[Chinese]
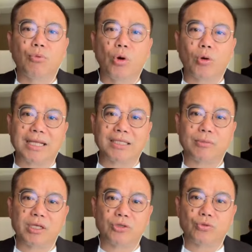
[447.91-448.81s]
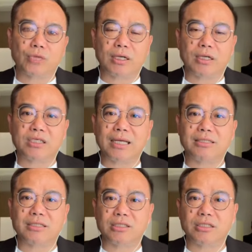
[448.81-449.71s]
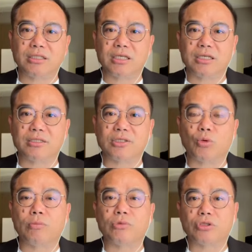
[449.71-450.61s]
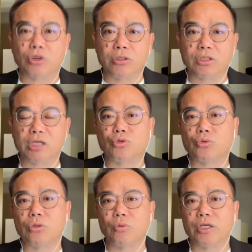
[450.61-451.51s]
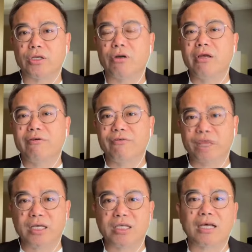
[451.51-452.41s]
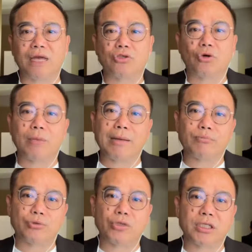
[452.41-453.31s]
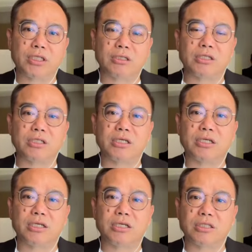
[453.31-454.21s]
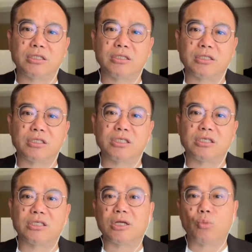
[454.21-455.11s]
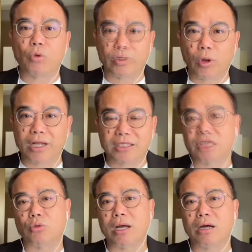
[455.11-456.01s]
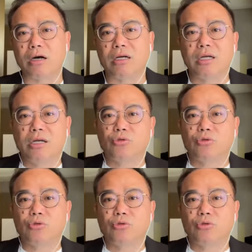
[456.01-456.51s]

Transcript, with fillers: 不过我刚才前面也说到，现在这个世界呢，是我们从前所未有。非常充满不确定性的一个震惊情势的紊乱阶段哦。